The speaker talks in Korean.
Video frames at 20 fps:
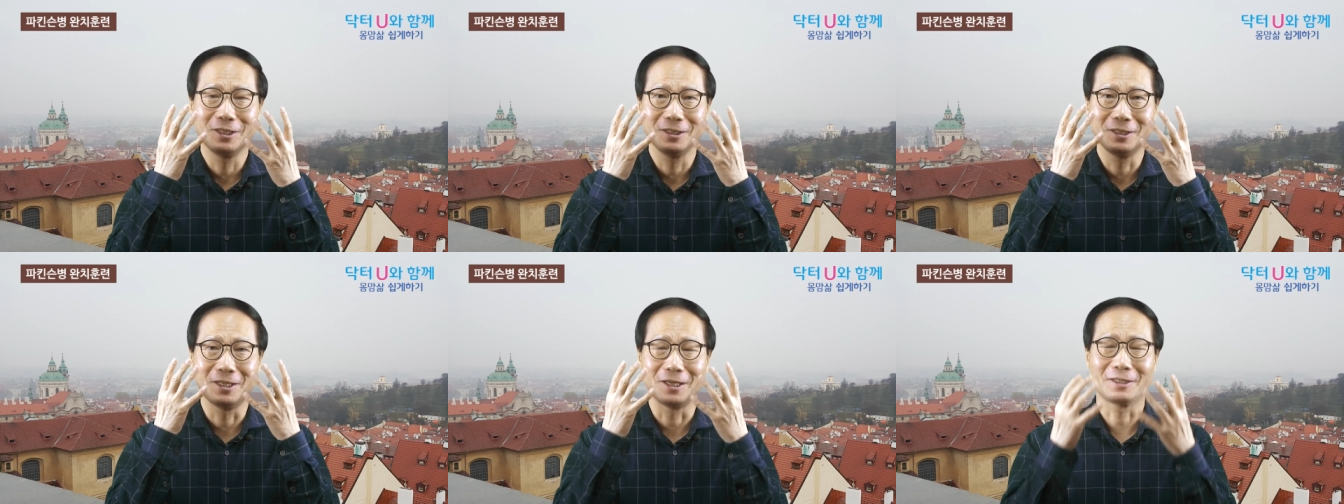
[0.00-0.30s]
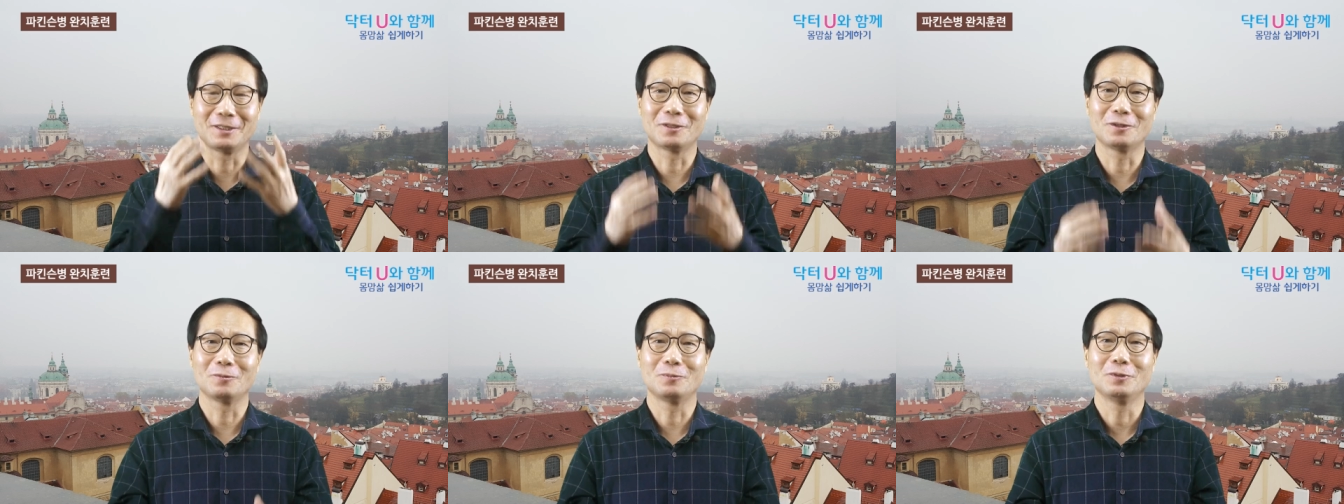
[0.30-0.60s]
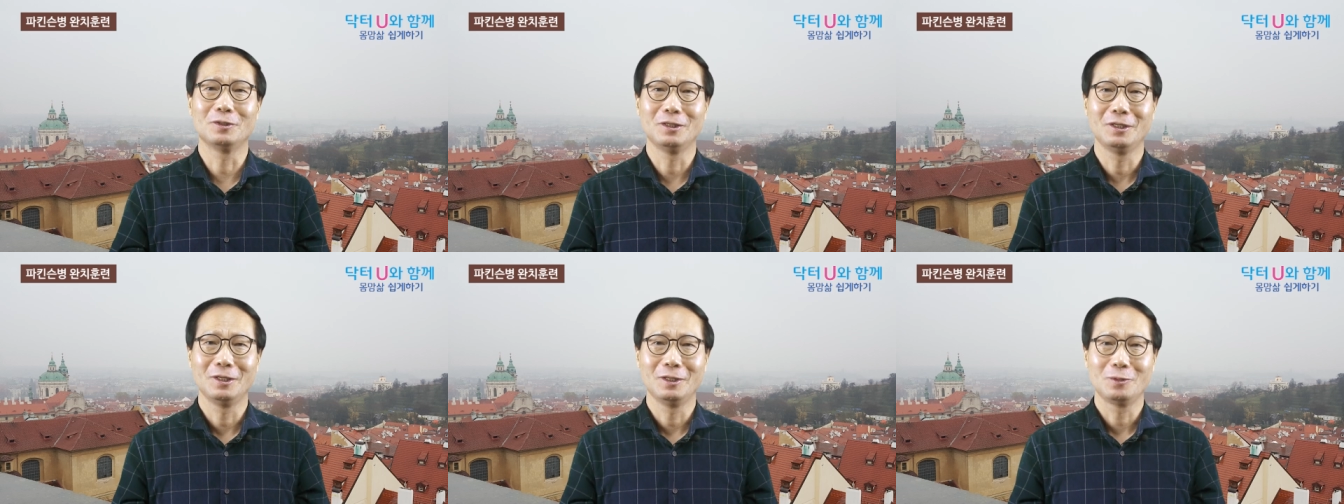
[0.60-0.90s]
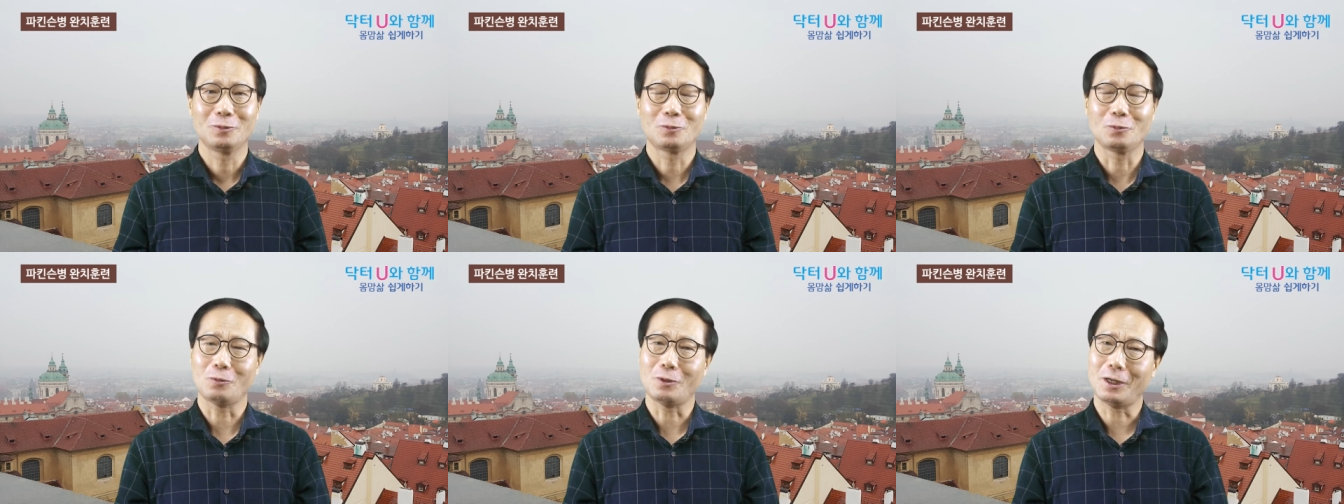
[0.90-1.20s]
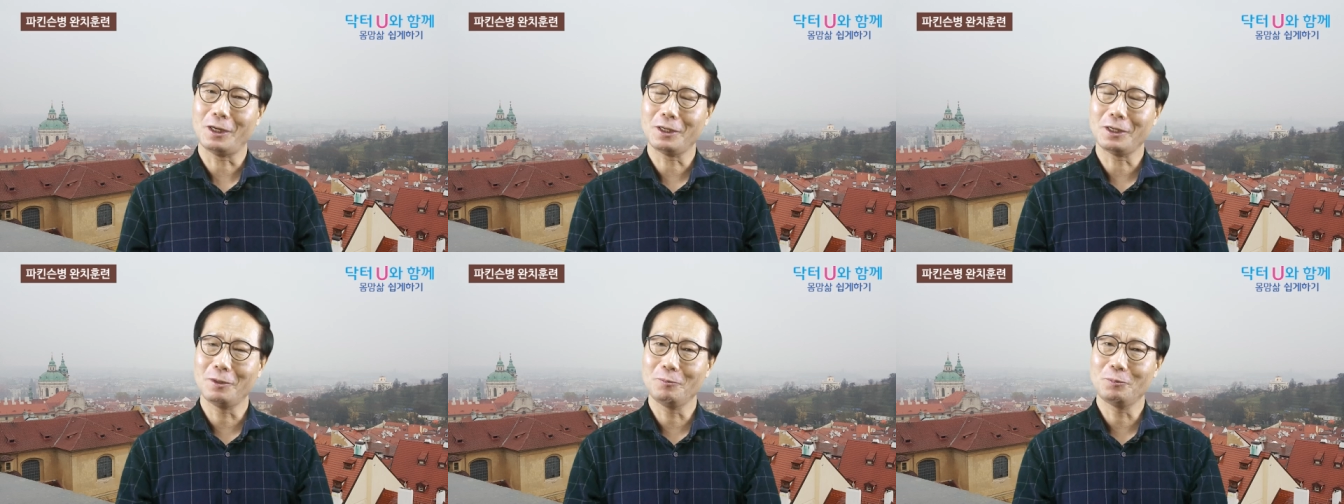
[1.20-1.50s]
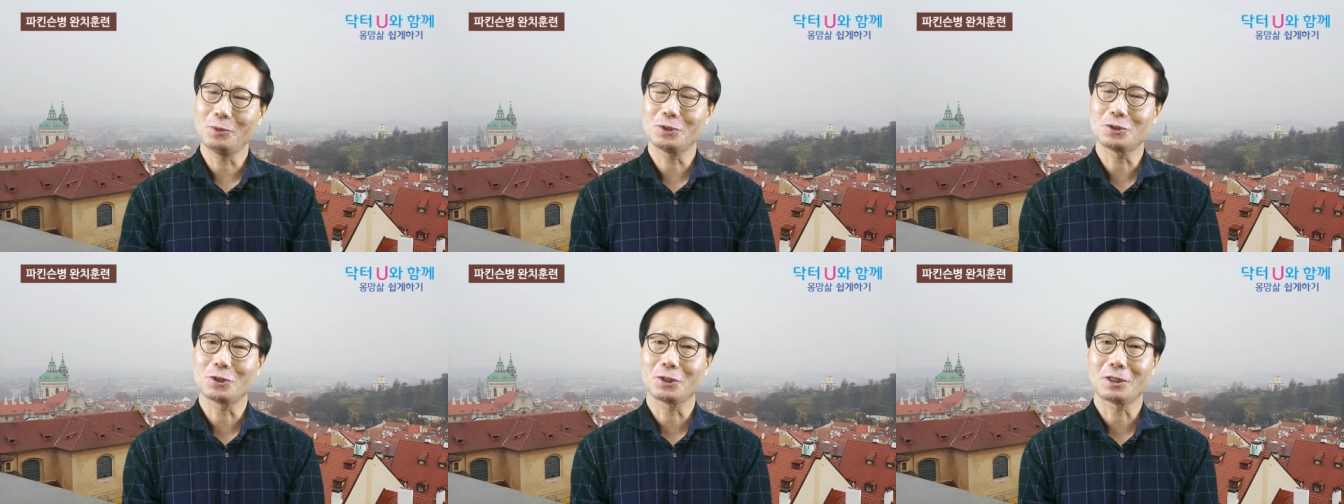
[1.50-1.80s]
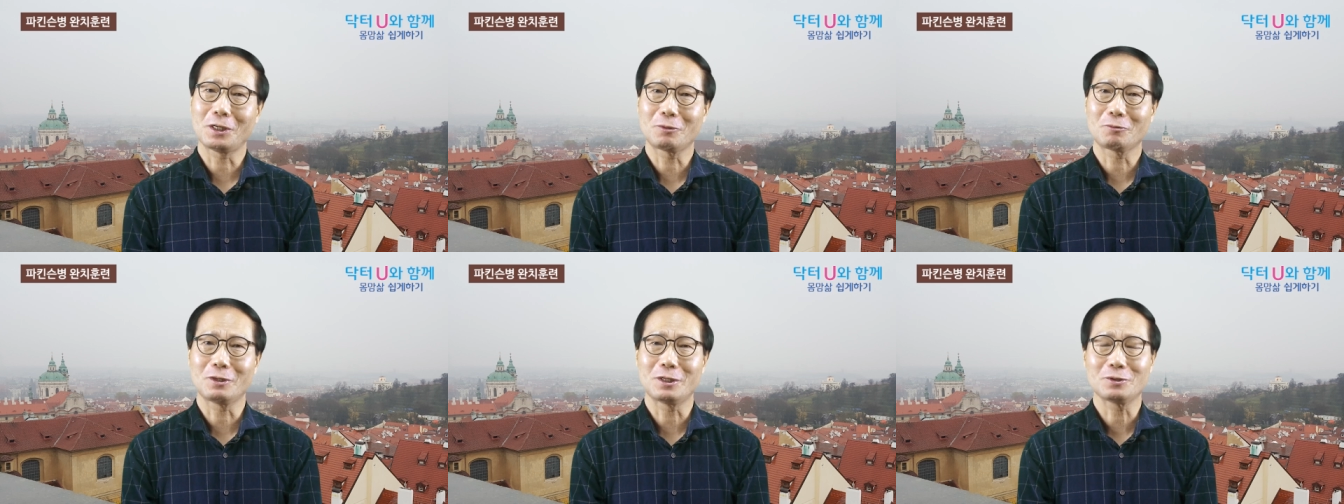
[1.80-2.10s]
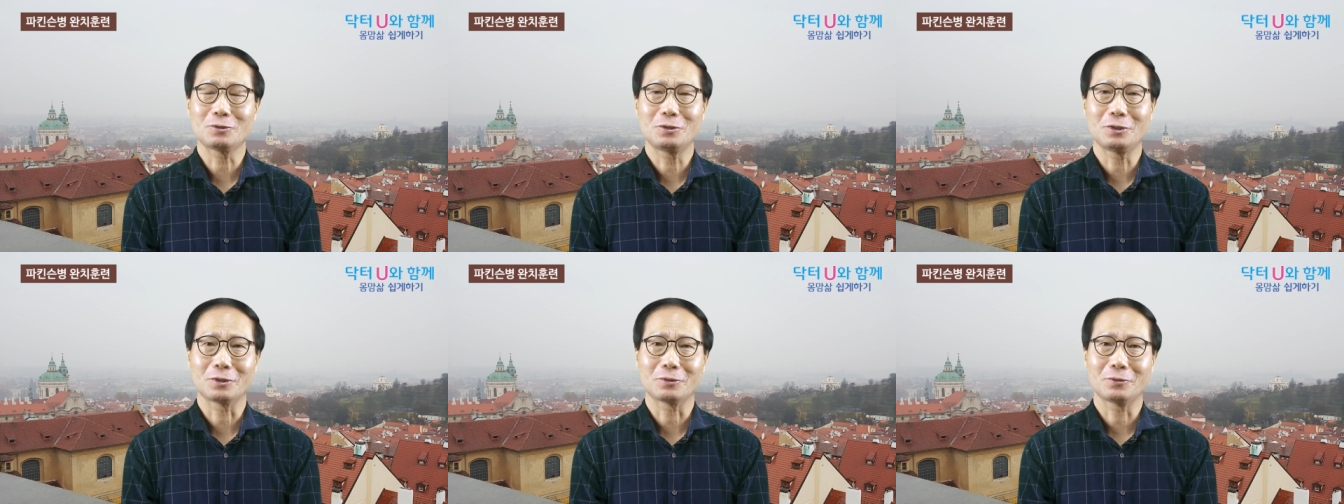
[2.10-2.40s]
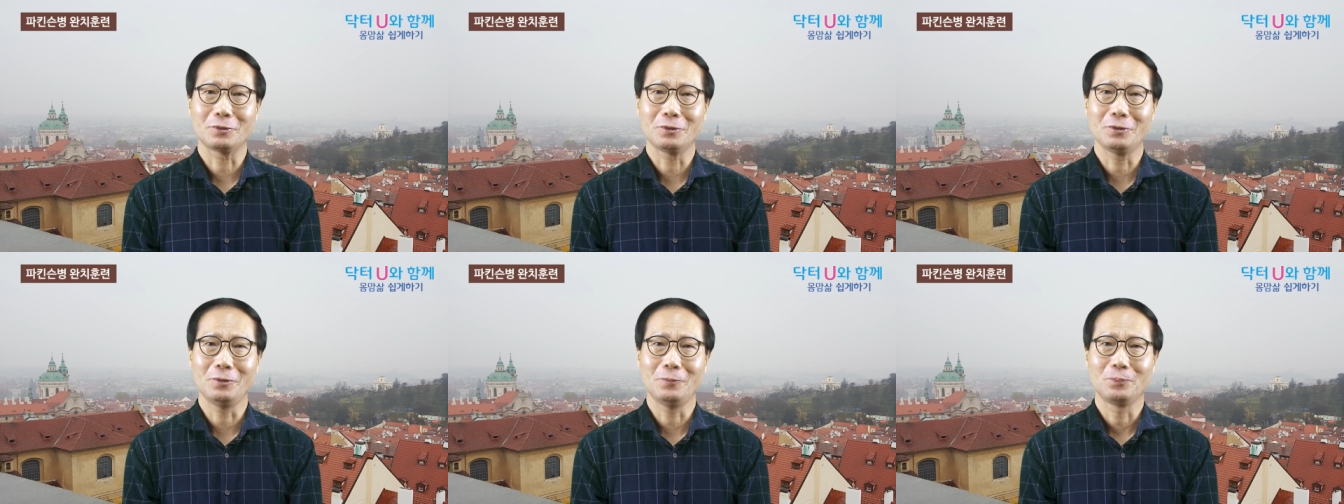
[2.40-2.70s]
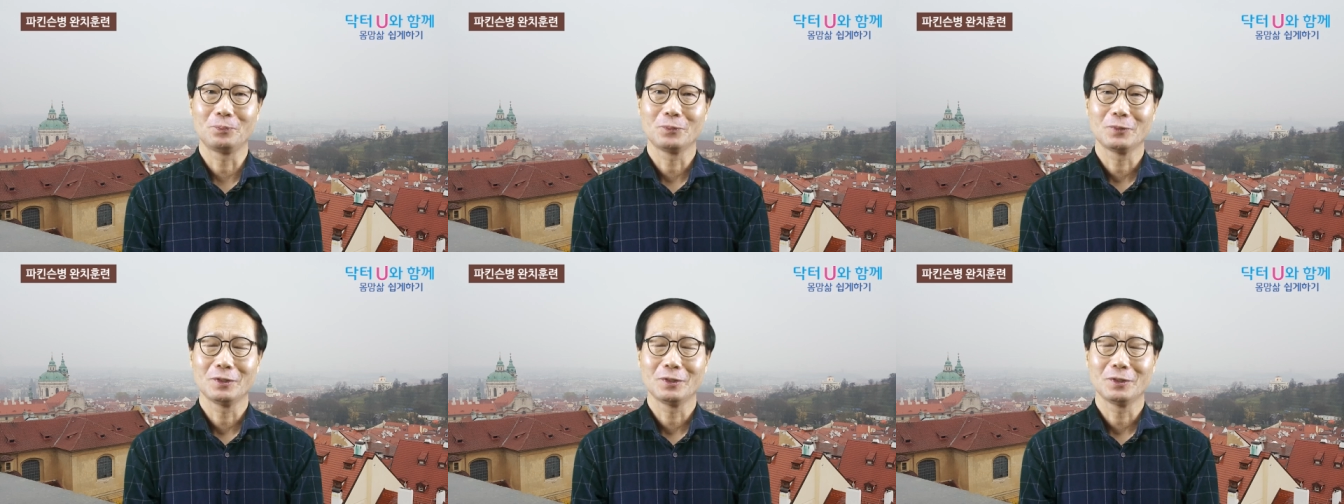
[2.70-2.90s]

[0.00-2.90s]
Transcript: 네, 그런 또 화난 표정이라고 할 수도 있고요.